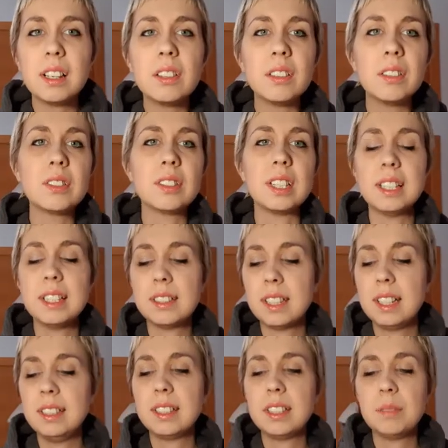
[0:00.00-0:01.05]
No lo sé,
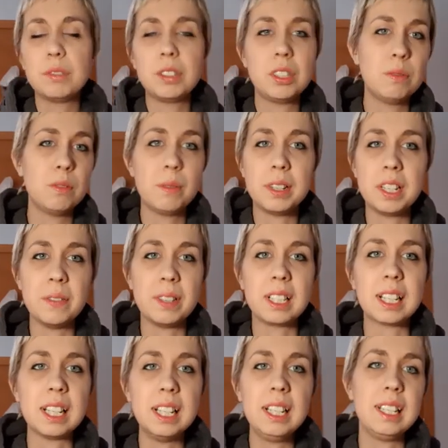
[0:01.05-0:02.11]
ella él tiene muchísimo más
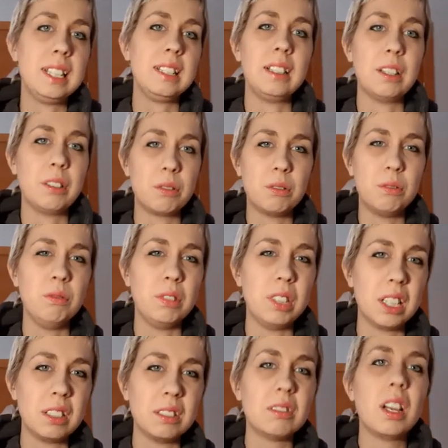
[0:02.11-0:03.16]
nivel que él y los
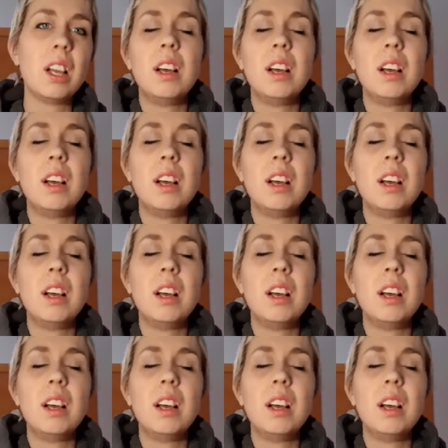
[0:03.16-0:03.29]
juntan.